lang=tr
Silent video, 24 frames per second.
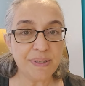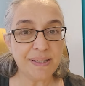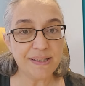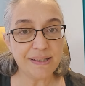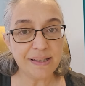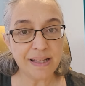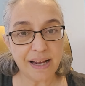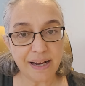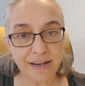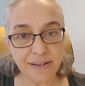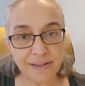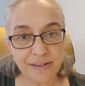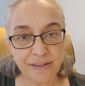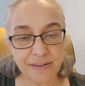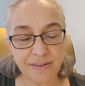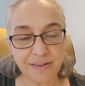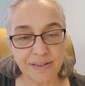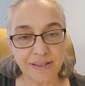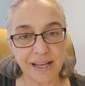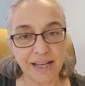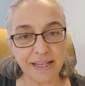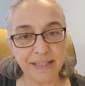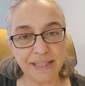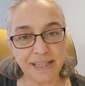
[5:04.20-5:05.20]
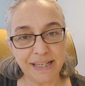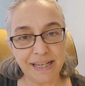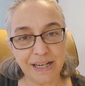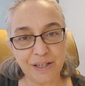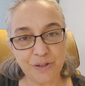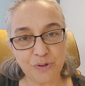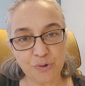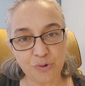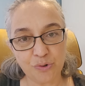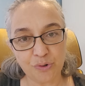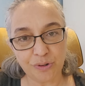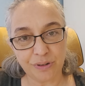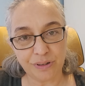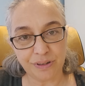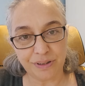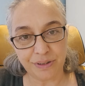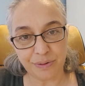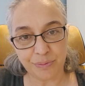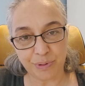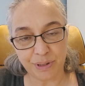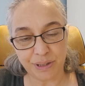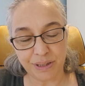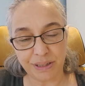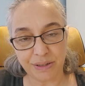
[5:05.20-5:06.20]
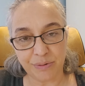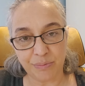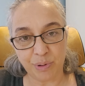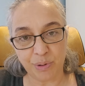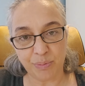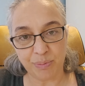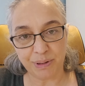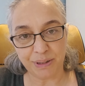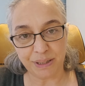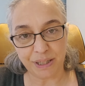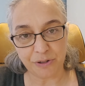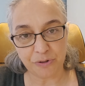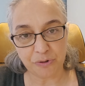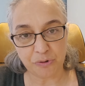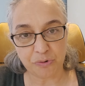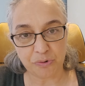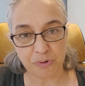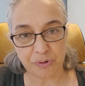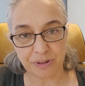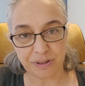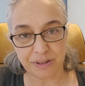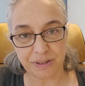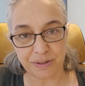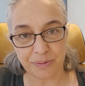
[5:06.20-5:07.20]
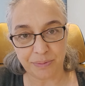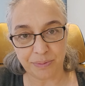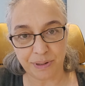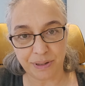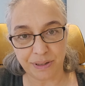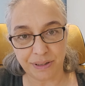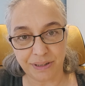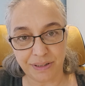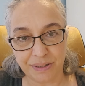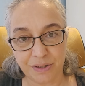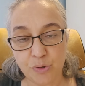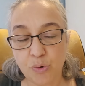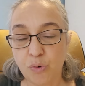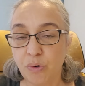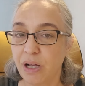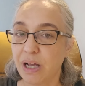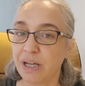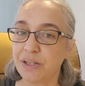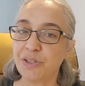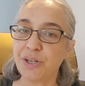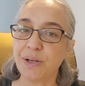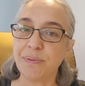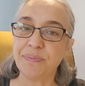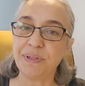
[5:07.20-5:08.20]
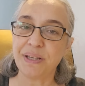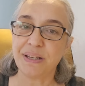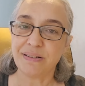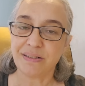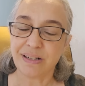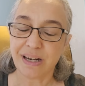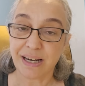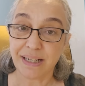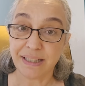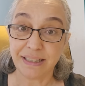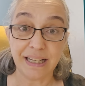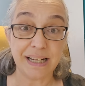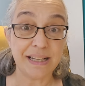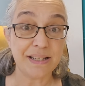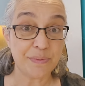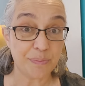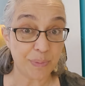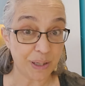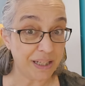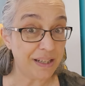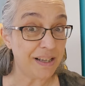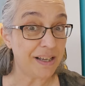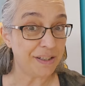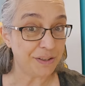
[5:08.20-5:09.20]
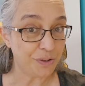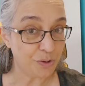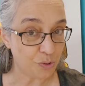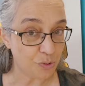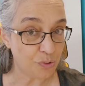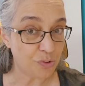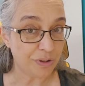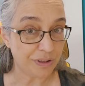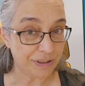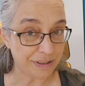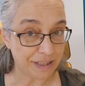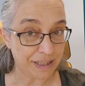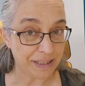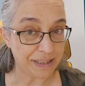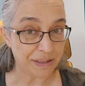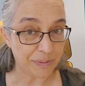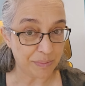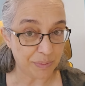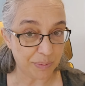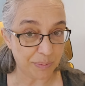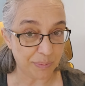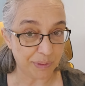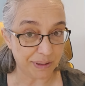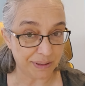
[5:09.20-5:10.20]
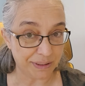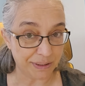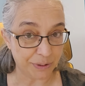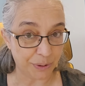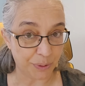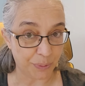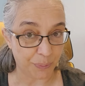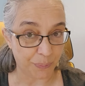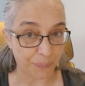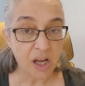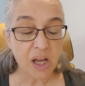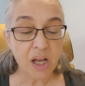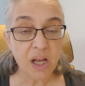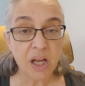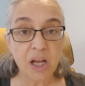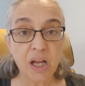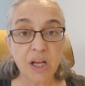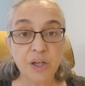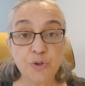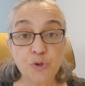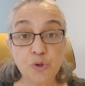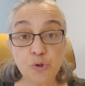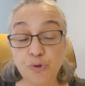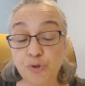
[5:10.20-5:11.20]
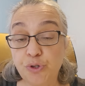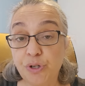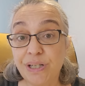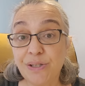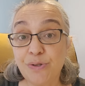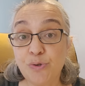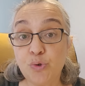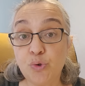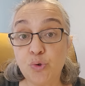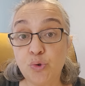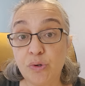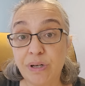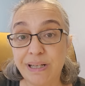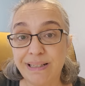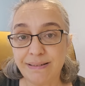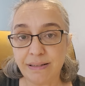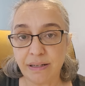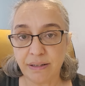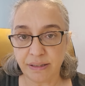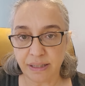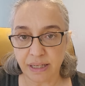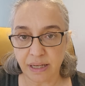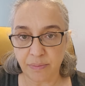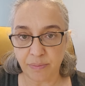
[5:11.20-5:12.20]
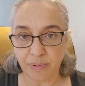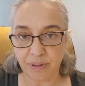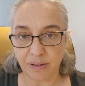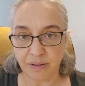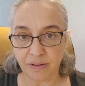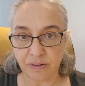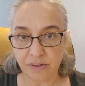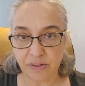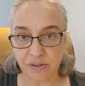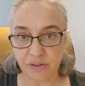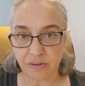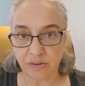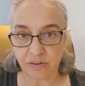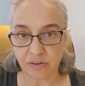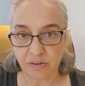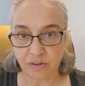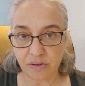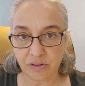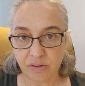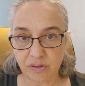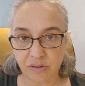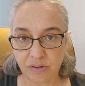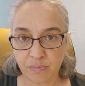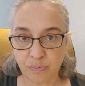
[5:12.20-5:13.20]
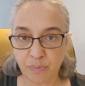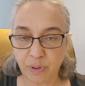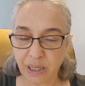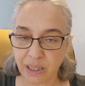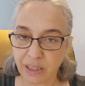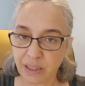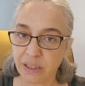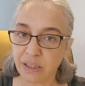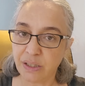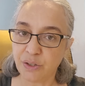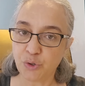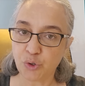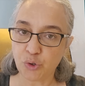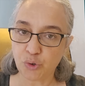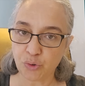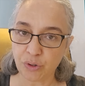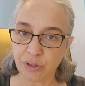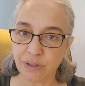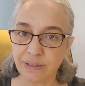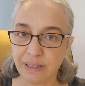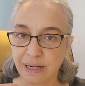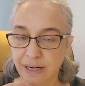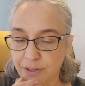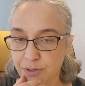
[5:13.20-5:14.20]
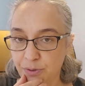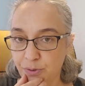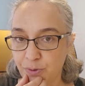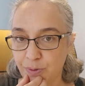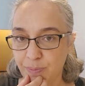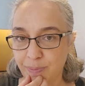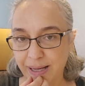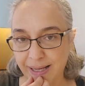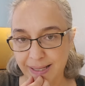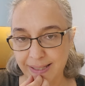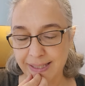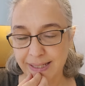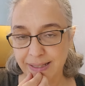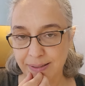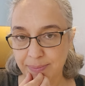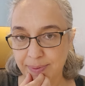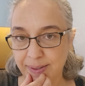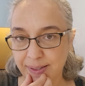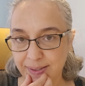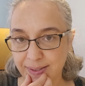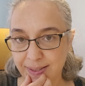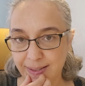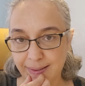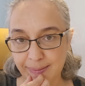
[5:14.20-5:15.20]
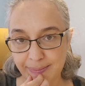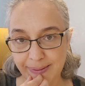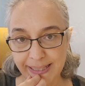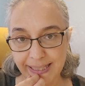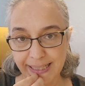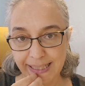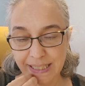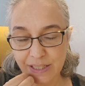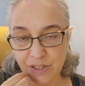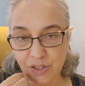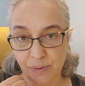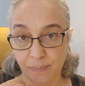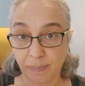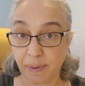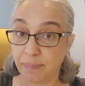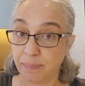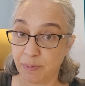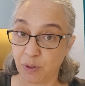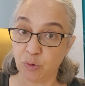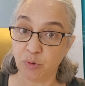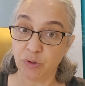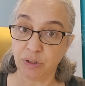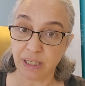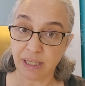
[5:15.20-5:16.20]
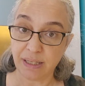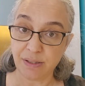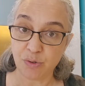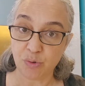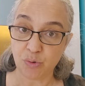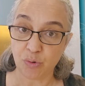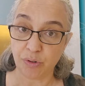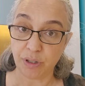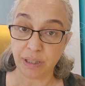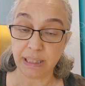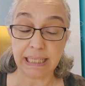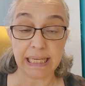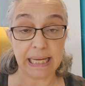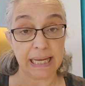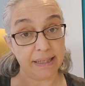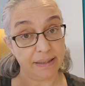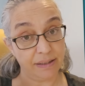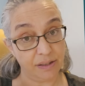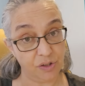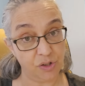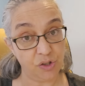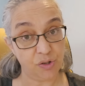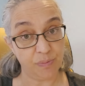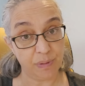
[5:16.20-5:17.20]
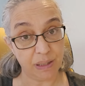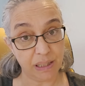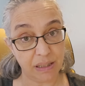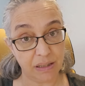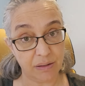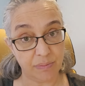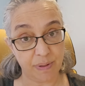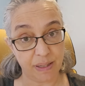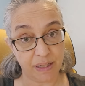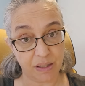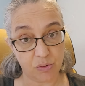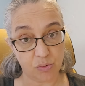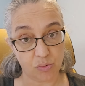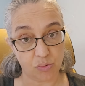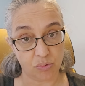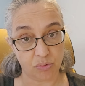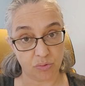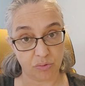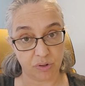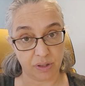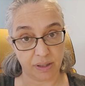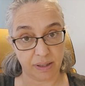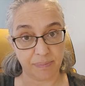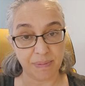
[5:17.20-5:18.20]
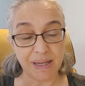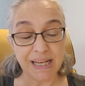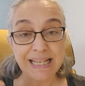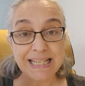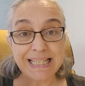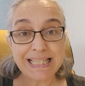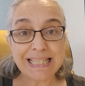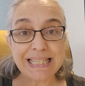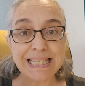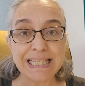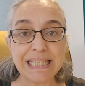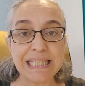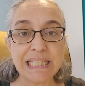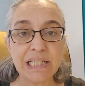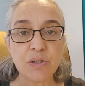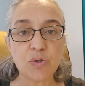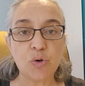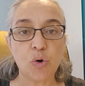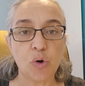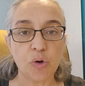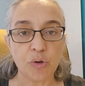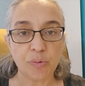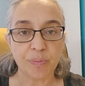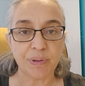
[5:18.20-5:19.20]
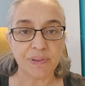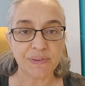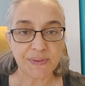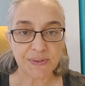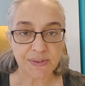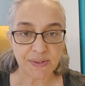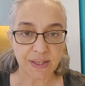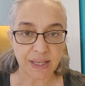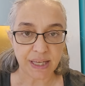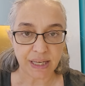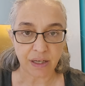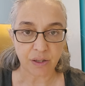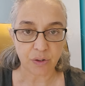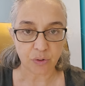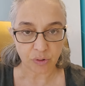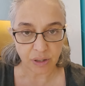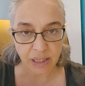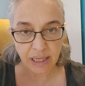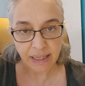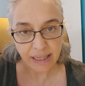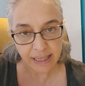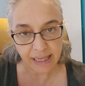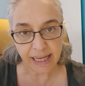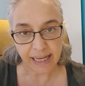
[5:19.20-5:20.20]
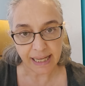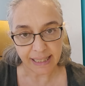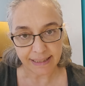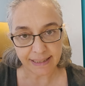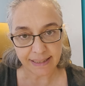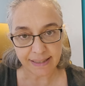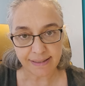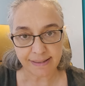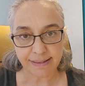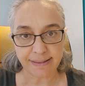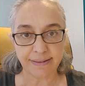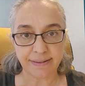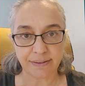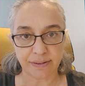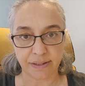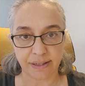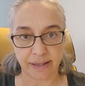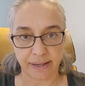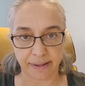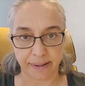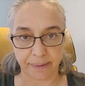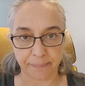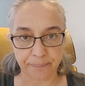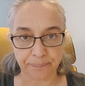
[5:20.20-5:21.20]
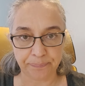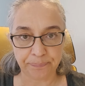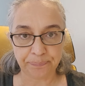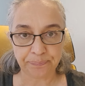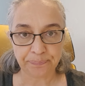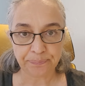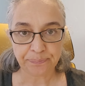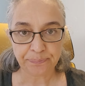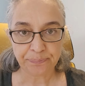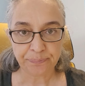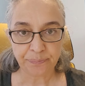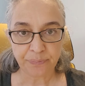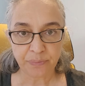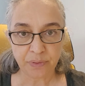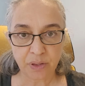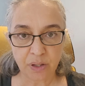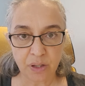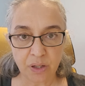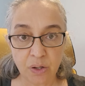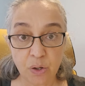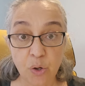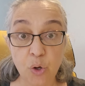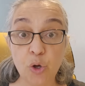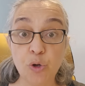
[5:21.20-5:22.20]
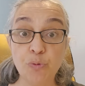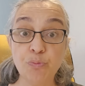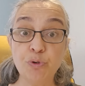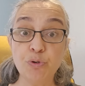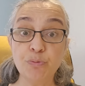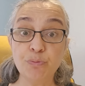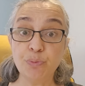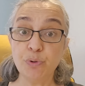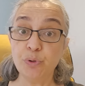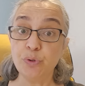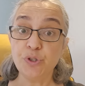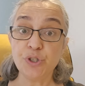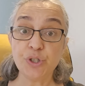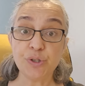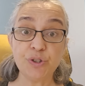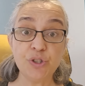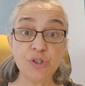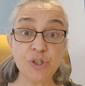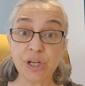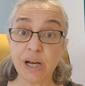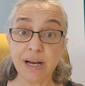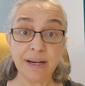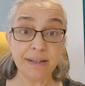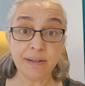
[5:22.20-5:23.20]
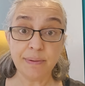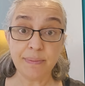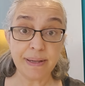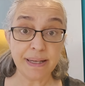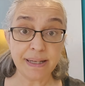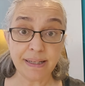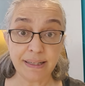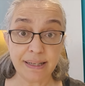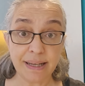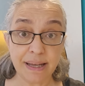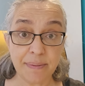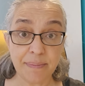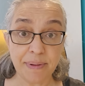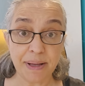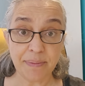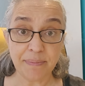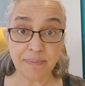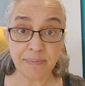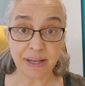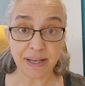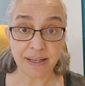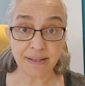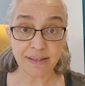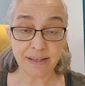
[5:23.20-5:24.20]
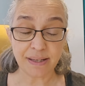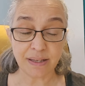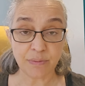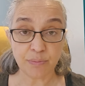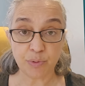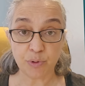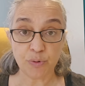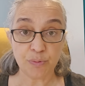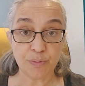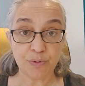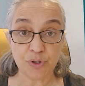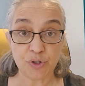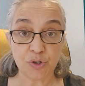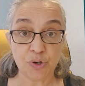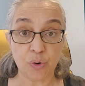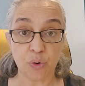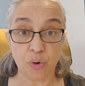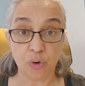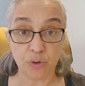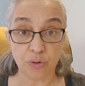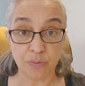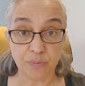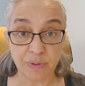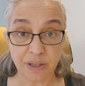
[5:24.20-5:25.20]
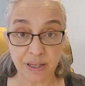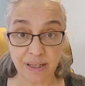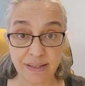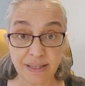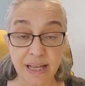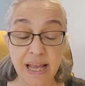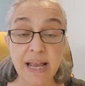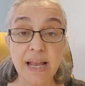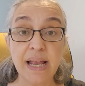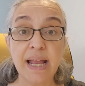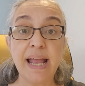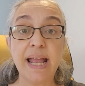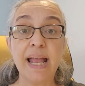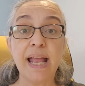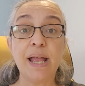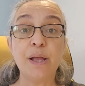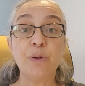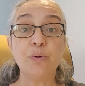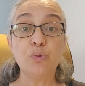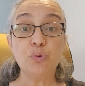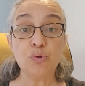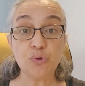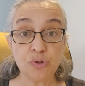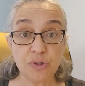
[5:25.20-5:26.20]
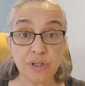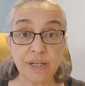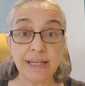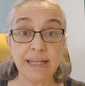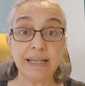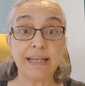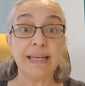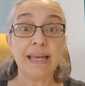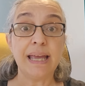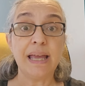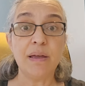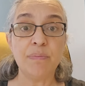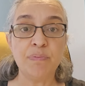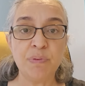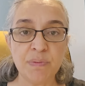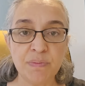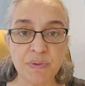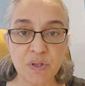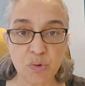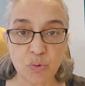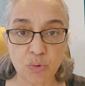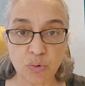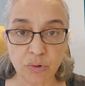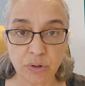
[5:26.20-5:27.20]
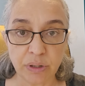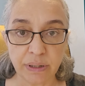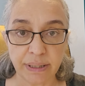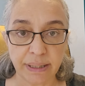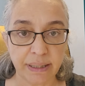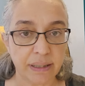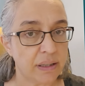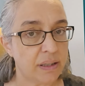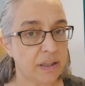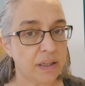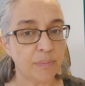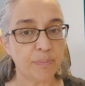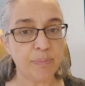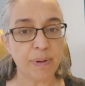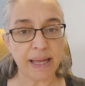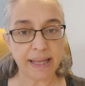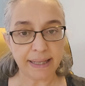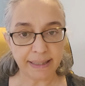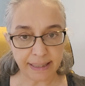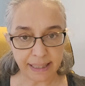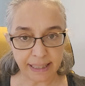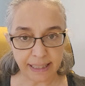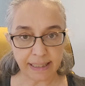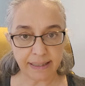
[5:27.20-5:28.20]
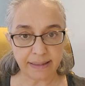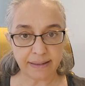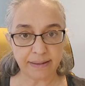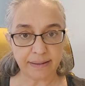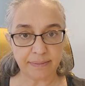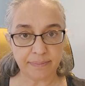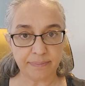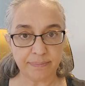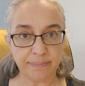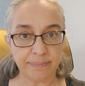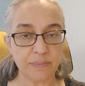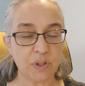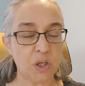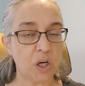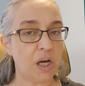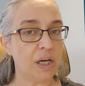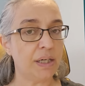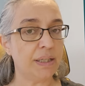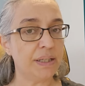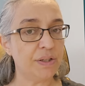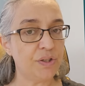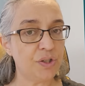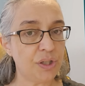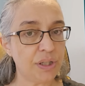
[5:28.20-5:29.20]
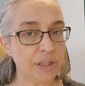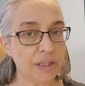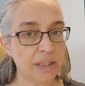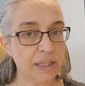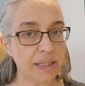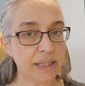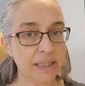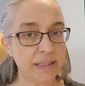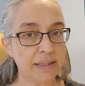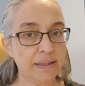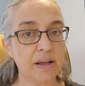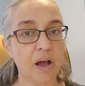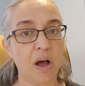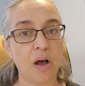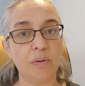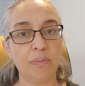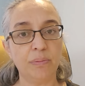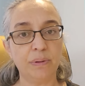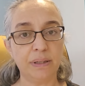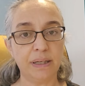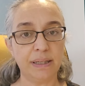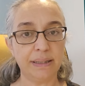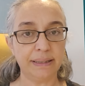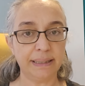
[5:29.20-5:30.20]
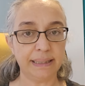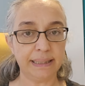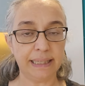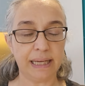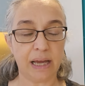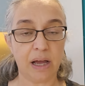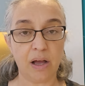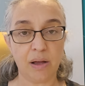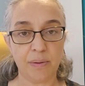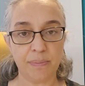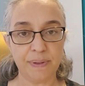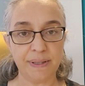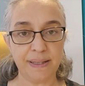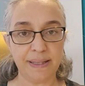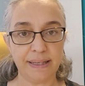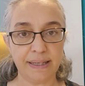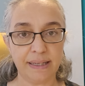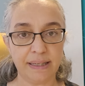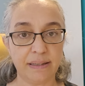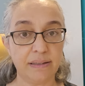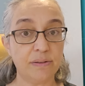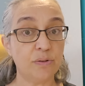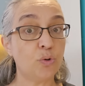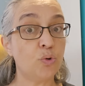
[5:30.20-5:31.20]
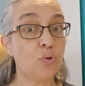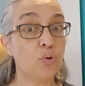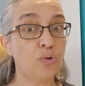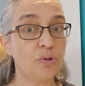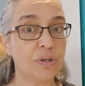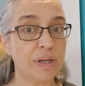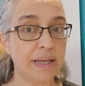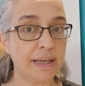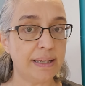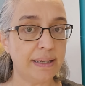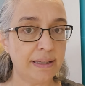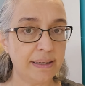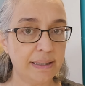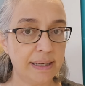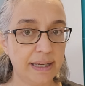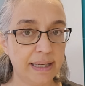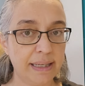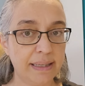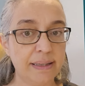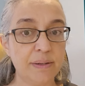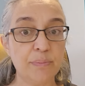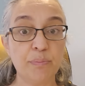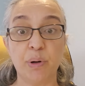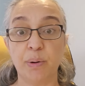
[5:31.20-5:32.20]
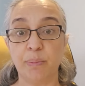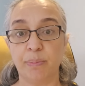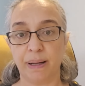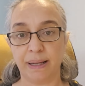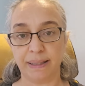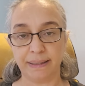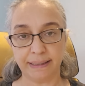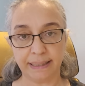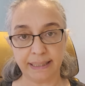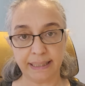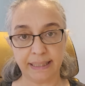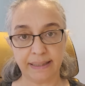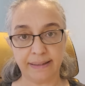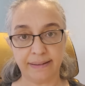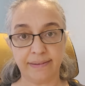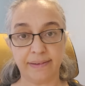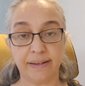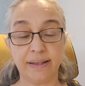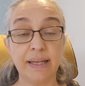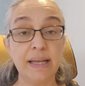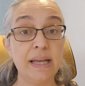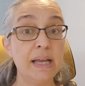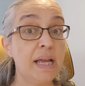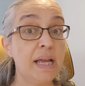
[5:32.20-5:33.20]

izlersiniz. Anneler çocuklarını bırakır, babalar çocuklarını bırakır. Sonra akşam tekrar gidersin. Bak aynı çocukları anne baba alıyor. Çocuğa süre tanıyabilirsiniz. Bak şu kadar süre ben seni bahçede bekleyeceğim ama ondan sonra kendi işime gitmek zorundayım. Sınır koymanız gerekiyor. Gene geldik sınırlara. Ömrüm boyunca dışarıda bekleyemem ben seni. Böyle bir şey olmaz. Üstelik hepimiz okula gittik. Ben de gittim, kardeşim de gitti, ablam da, abi de gitti, kuzenin de gitti, baban da gitti.